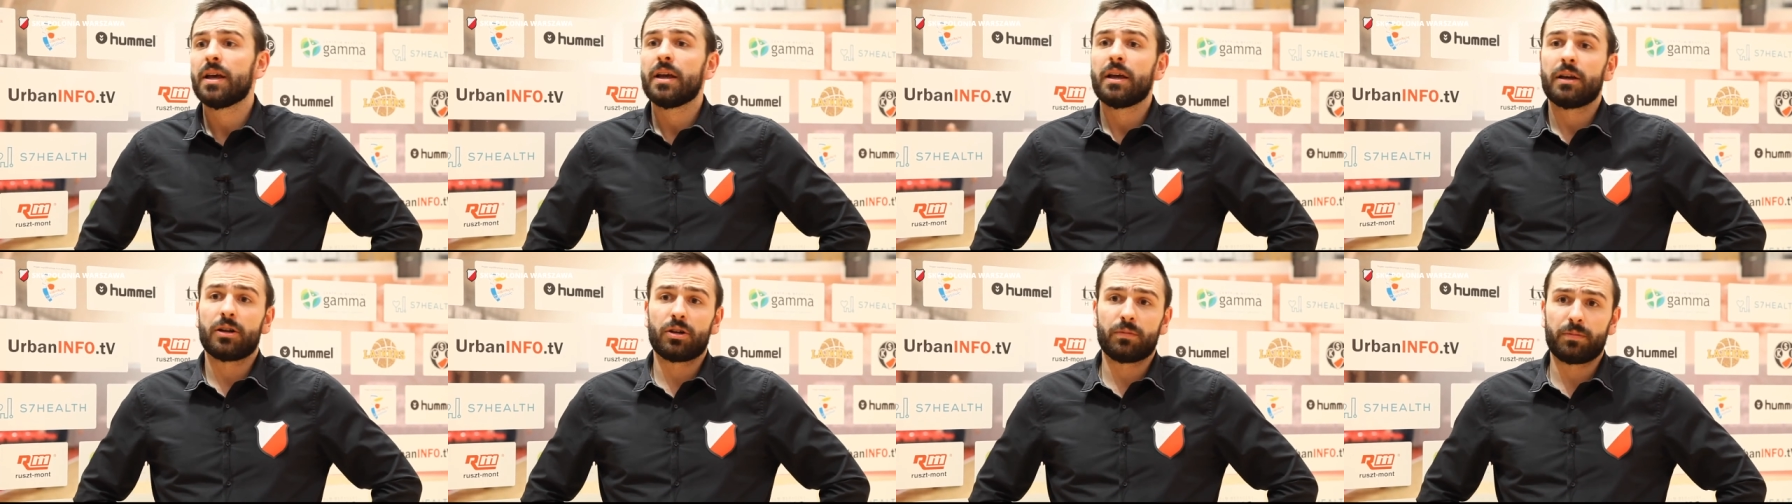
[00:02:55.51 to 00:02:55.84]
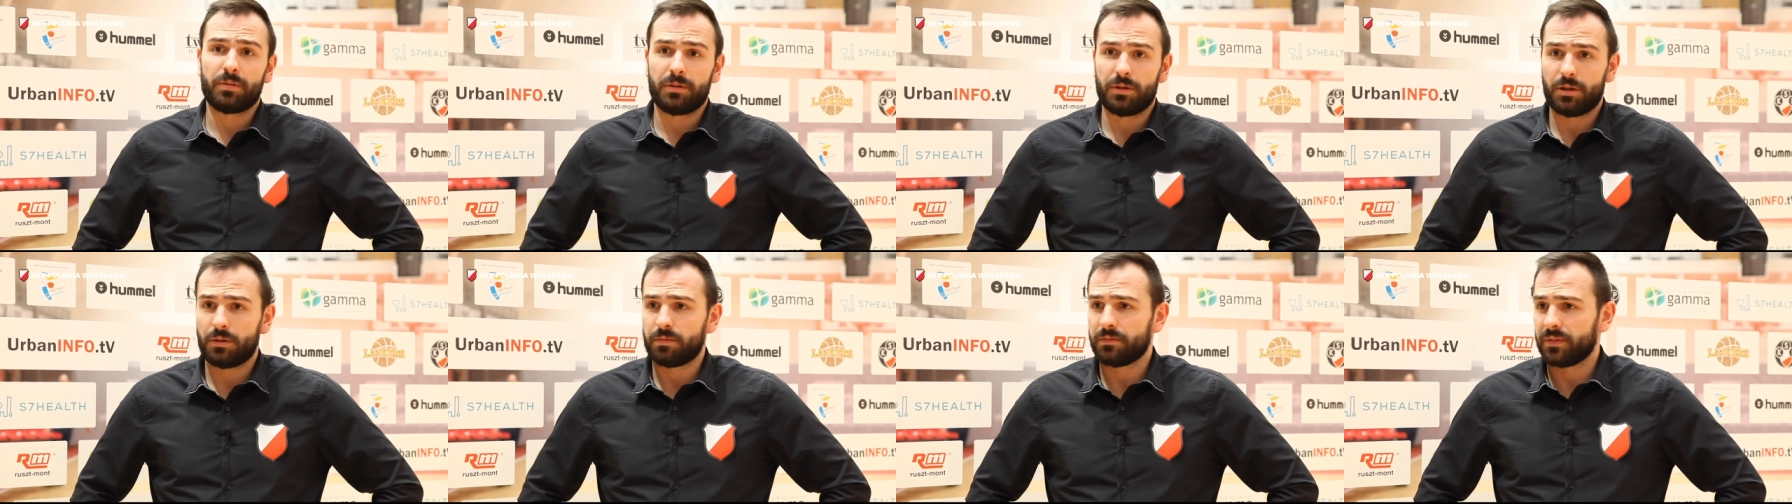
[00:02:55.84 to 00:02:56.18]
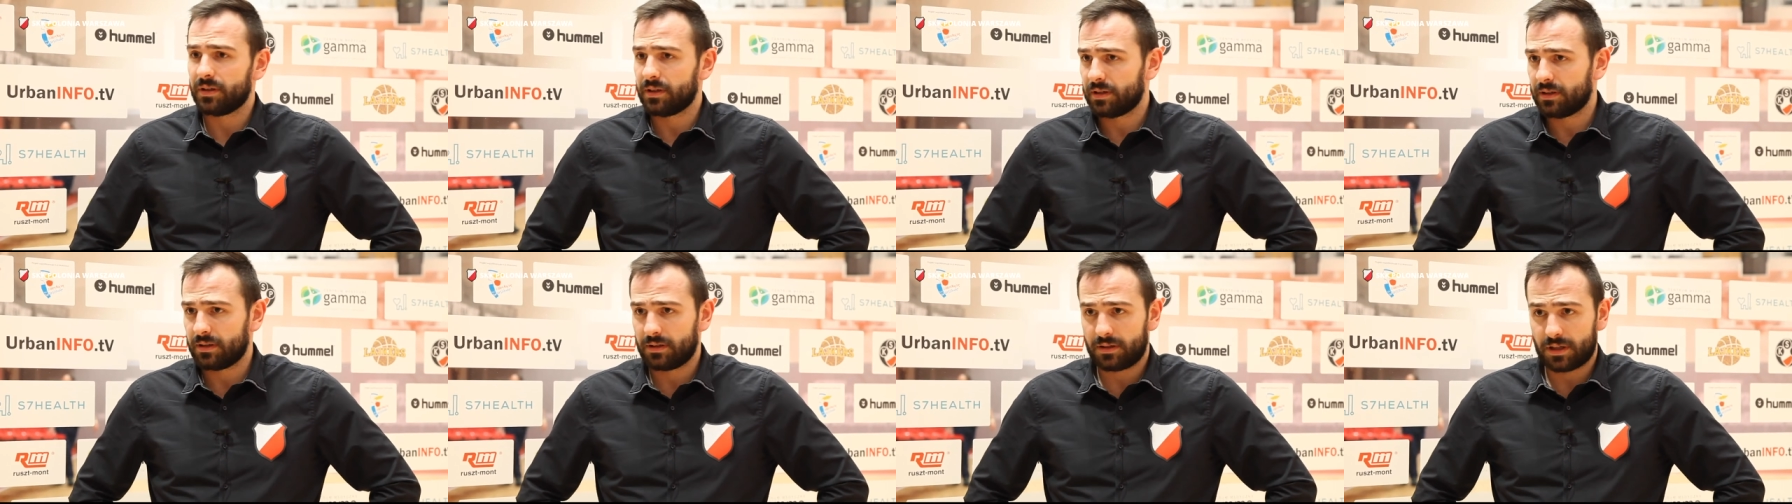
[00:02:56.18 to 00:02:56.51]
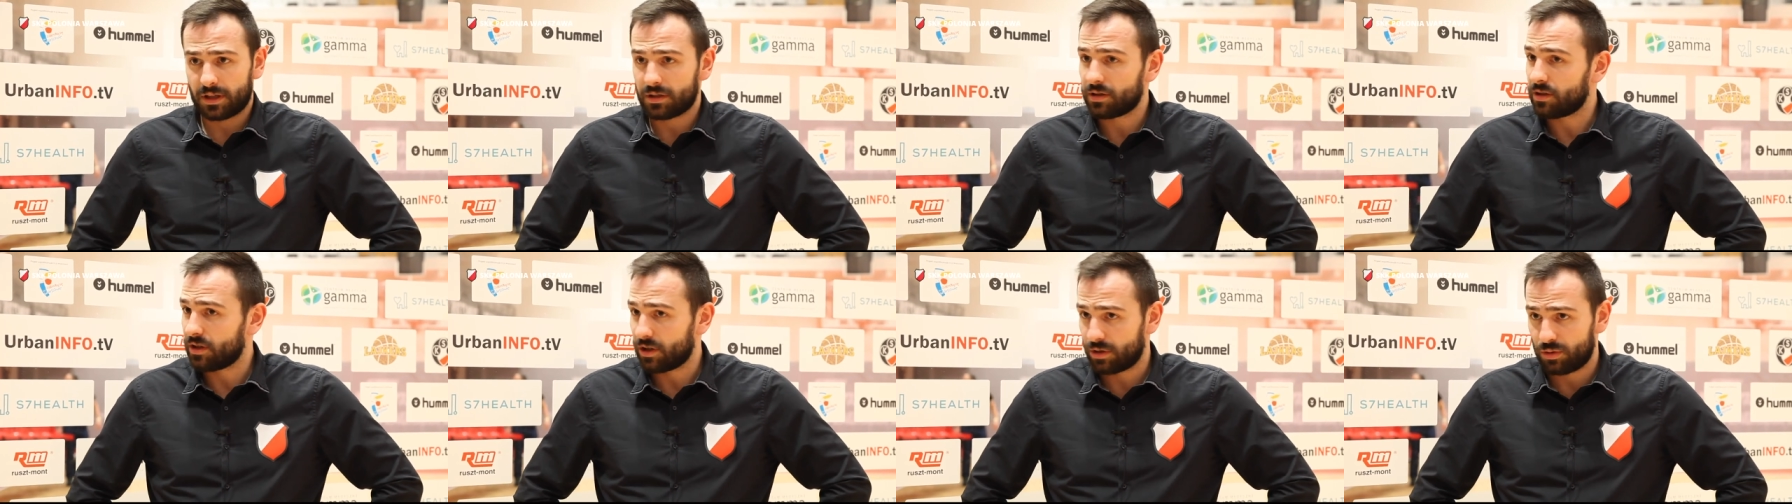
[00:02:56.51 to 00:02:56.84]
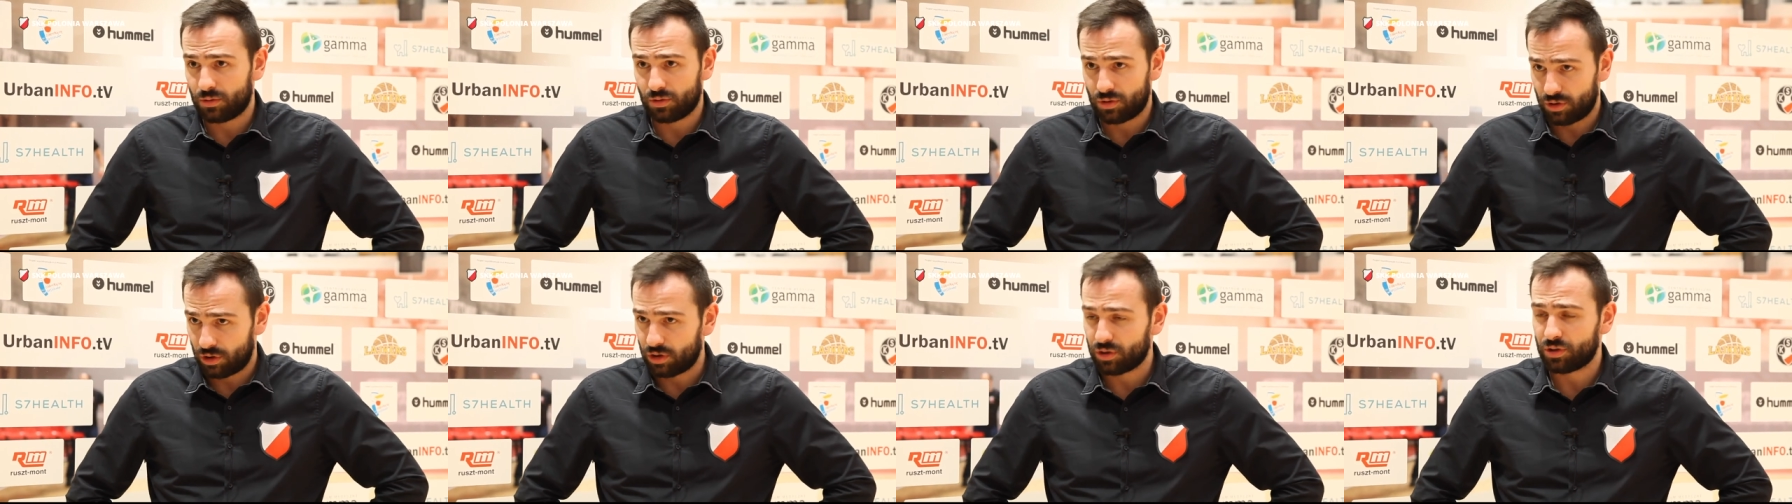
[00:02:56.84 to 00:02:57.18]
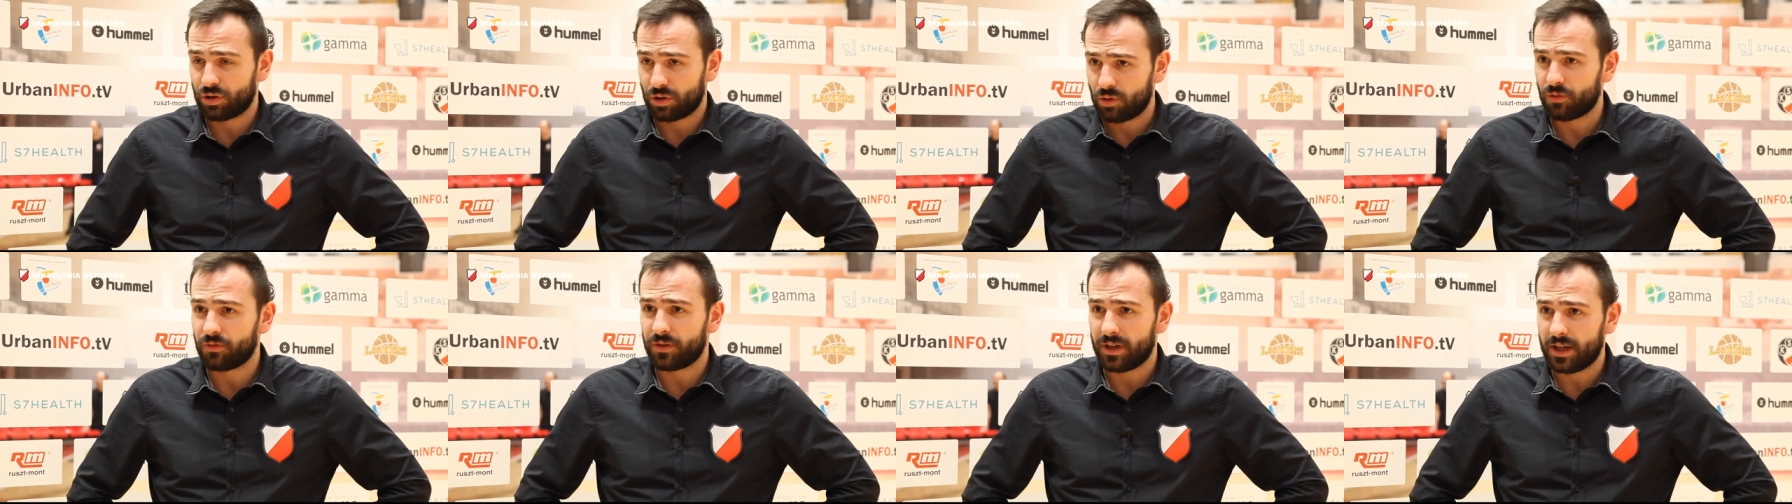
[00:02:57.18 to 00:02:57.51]
robiliśmy też, też dużo
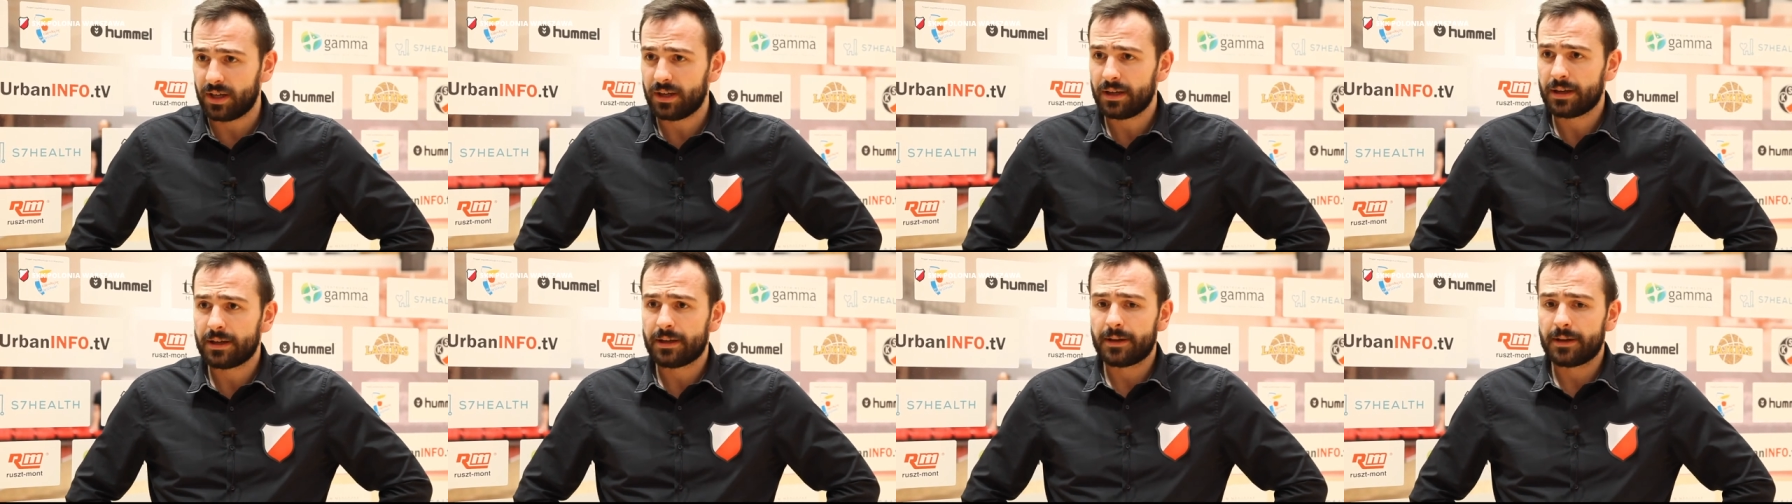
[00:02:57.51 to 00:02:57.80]
koszykówki